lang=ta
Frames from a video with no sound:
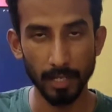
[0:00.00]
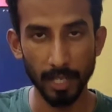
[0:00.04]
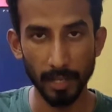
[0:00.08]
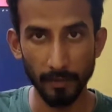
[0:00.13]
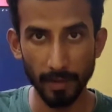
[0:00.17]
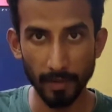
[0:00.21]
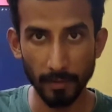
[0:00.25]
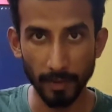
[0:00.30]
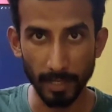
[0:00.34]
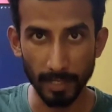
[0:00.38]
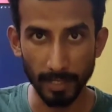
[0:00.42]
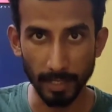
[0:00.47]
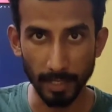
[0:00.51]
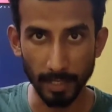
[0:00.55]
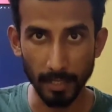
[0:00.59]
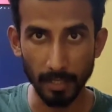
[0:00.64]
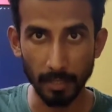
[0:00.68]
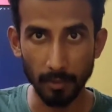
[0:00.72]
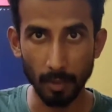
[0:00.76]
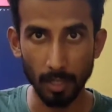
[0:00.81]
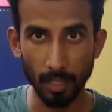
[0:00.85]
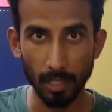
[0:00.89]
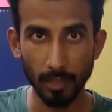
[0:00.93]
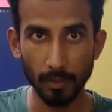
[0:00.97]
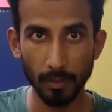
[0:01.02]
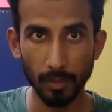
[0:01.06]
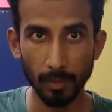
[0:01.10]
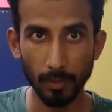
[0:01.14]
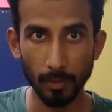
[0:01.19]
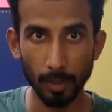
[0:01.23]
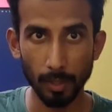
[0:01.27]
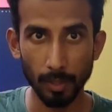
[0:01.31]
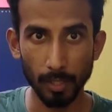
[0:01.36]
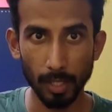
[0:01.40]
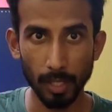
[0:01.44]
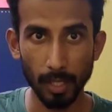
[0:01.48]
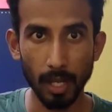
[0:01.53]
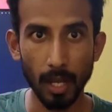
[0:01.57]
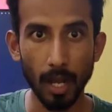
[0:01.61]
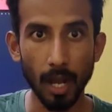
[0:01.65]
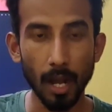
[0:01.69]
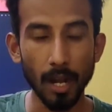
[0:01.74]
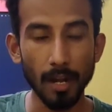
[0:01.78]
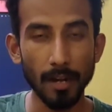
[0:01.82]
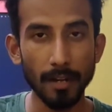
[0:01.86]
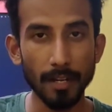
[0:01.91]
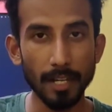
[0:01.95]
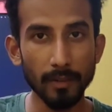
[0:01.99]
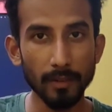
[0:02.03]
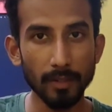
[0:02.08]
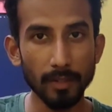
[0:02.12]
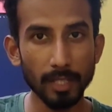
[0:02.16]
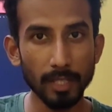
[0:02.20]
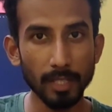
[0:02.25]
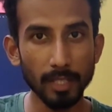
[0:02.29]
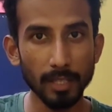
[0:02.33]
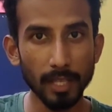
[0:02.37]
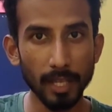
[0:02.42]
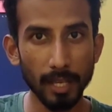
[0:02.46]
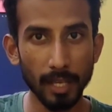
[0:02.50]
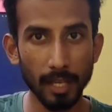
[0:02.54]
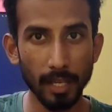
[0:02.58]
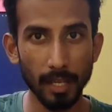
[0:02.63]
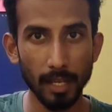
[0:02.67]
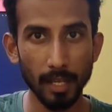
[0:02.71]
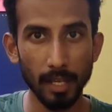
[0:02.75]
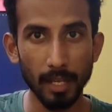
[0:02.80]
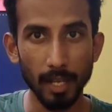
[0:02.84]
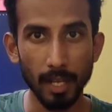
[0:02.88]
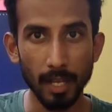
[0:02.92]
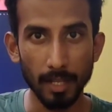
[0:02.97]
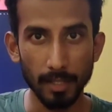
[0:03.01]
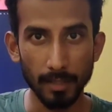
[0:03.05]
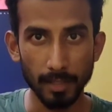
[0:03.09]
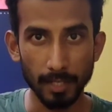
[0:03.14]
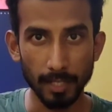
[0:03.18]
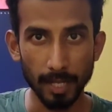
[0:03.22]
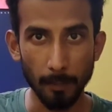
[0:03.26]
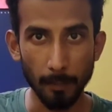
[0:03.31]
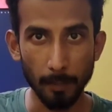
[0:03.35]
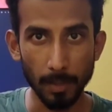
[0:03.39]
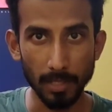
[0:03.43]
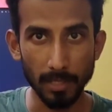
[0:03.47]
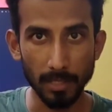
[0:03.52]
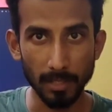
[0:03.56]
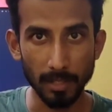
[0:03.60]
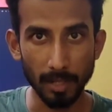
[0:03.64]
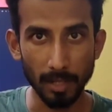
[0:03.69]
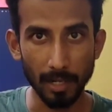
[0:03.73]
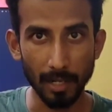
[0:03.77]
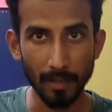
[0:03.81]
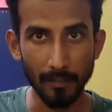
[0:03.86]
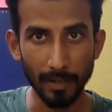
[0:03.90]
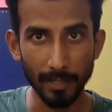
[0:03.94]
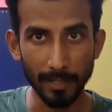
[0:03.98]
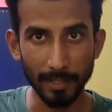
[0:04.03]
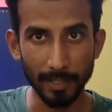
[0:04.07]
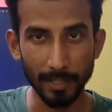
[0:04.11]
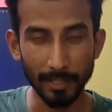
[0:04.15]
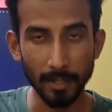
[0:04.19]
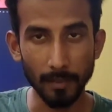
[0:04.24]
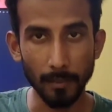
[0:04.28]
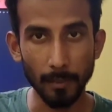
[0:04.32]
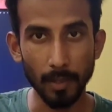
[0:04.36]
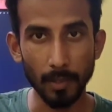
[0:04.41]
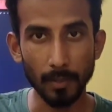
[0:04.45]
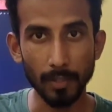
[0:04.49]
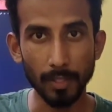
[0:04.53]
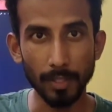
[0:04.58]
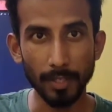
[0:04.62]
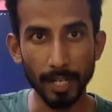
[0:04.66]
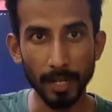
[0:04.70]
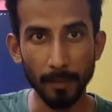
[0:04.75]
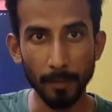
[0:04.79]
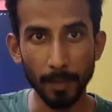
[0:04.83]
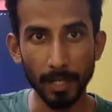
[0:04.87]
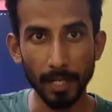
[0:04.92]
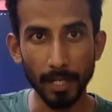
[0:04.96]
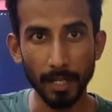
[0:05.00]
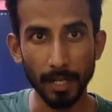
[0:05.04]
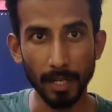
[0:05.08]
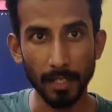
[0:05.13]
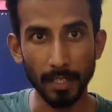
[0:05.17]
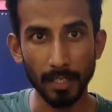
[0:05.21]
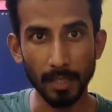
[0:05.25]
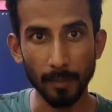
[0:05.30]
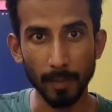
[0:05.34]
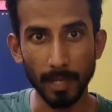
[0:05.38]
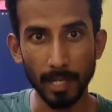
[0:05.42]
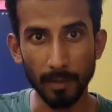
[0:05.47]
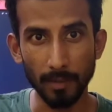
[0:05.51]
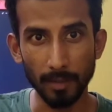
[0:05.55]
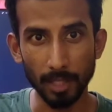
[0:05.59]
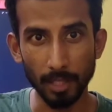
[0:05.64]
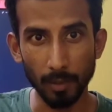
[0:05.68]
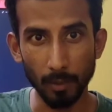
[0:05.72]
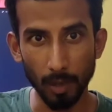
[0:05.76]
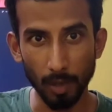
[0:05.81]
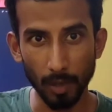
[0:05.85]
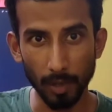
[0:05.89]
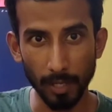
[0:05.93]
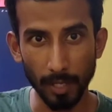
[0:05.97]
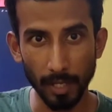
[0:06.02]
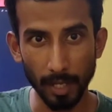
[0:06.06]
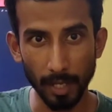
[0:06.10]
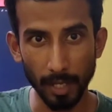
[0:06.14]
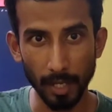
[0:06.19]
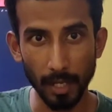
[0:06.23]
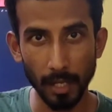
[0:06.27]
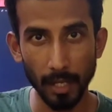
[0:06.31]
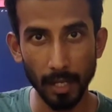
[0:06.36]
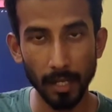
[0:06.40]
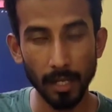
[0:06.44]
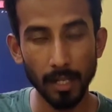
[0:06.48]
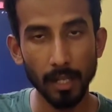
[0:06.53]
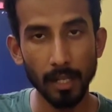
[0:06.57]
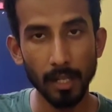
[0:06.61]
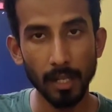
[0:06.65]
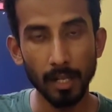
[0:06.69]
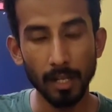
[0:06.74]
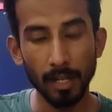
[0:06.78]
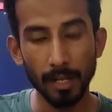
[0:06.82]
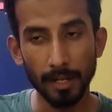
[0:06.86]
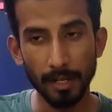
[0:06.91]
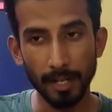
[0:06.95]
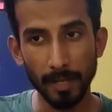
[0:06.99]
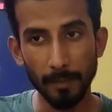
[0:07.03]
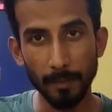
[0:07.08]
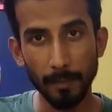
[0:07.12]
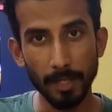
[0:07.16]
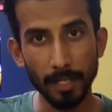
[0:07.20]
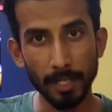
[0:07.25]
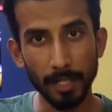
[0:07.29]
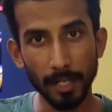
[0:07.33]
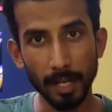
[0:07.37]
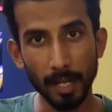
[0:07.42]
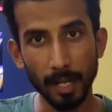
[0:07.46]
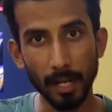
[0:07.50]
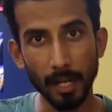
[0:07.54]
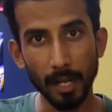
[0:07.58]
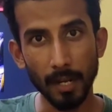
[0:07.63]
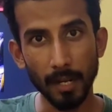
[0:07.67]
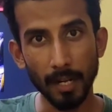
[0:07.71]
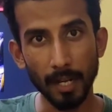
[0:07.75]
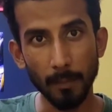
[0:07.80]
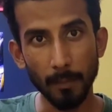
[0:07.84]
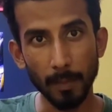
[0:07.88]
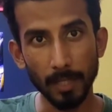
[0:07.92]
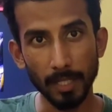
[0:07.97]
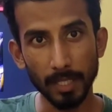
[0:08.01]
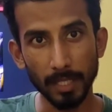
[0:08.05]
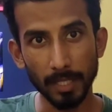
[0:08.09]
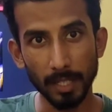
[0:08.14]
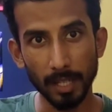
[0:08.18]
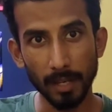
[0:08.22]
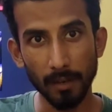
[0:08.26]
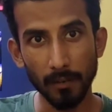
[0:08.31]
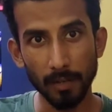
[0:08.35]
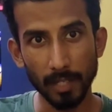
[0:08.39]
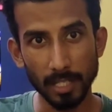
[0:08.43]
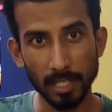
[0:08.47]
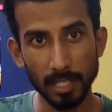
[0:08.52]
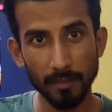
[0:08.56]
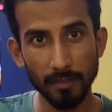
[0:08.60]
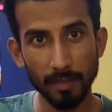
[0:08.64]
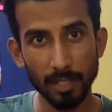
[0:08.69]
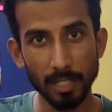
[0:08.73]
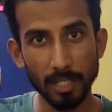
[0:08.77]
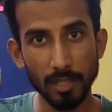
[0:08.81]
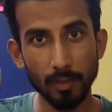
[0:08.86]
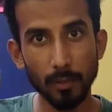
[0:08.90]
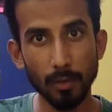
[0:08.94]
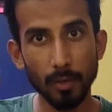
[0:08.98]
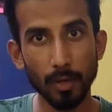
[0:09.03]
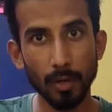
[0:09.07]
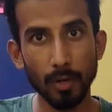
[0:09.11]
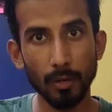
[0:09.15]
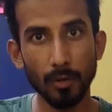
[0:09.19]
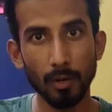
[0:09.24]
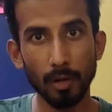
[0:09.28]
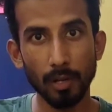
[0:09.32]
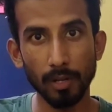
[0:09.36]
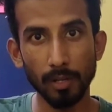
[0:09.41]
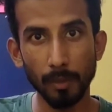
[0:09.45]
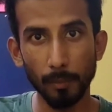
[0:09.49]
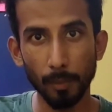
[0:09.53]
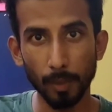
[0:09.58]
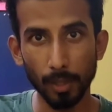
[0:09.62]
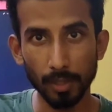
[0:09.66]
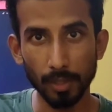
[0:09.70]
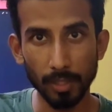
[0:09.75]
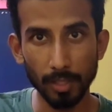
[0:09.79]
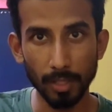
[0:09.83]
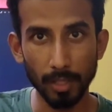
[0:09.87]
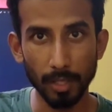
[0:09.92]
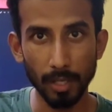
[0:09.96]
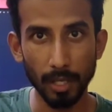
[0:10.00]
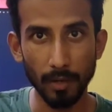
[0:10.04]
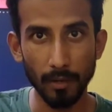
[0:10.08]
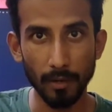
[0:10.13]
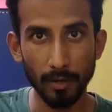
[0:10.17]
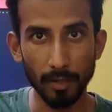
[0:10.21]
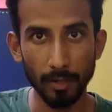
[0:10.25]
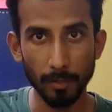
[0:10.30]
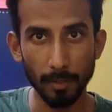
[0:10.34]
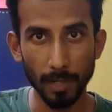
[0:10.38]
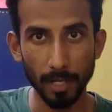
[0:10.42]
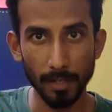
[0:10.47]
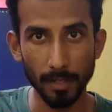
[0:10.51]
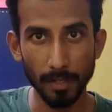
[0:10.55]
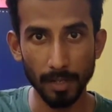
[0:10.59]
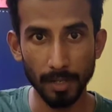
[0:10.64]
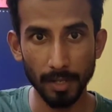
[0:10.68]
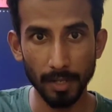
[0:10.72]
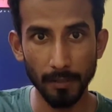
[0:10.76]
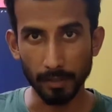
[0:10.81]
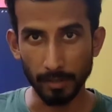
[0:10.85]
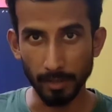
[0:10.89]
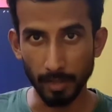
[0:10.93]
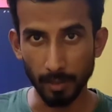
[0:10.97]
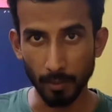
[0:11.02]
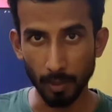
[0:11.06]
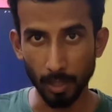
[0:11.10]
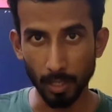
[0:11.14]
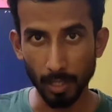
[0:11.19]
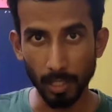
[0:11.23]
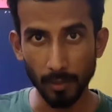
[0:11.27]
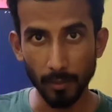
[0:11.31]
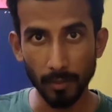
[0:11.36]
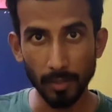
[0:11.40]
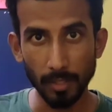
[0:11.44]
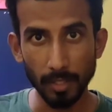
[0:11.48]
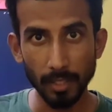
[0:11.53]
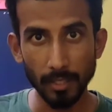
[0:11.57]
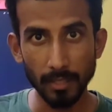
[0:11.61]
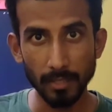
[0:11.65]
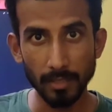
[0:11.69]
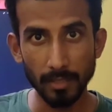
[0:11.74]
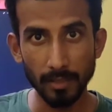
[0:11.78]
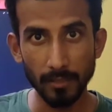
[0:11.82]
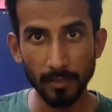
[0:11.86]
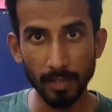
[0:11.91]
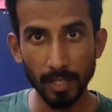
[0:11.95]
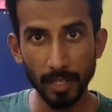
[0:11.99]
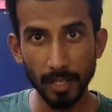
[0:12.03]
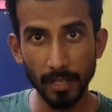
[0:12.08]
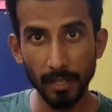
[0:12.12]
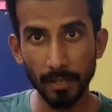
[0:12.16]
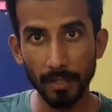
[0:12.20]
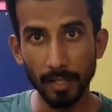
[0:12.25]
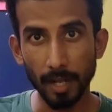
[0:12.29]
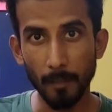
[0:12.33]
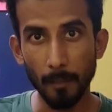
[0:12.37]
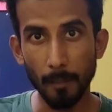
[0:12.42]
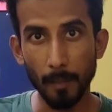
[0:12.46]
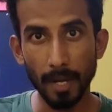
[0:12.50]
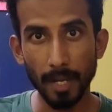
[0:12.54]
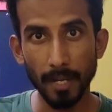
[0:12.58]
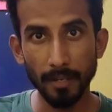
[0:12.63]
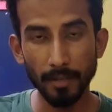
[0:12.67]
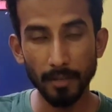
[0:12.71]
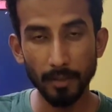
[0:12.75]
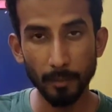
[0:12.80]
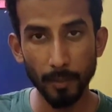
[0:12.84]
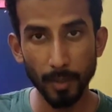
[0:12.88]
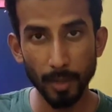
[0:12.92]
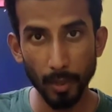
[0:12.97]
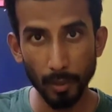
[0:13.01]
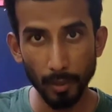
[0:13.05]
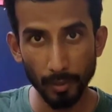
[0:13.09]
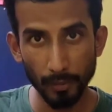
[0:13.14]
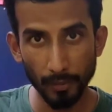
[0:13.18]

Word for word: டேவிட் விக்டர் குழந்தை வந்து பிறந்தாங்க ஆல்ரெடி வந்து இந்த இந்த கப்பல்ஸ் இருக்காங்களா வெக்டர் கப்பல் வந்து ட்ரை பண்ணியிருக்காங்க இந்த மாதிரி வந்து குழந்தைக்காக ட்ரை பண்ணியிருக்காங்க ஆனால் பார்த்தீங்கன்னா ஃபஸ்ட்டு ஃபஸ்ட்டு ஒரு குழந்தை பிறந்திருக்கு இவனுக்கு பிரதரு இந்த குழந்தை வந்து சிவியர் கம்பைன்ட் இம்யூனோ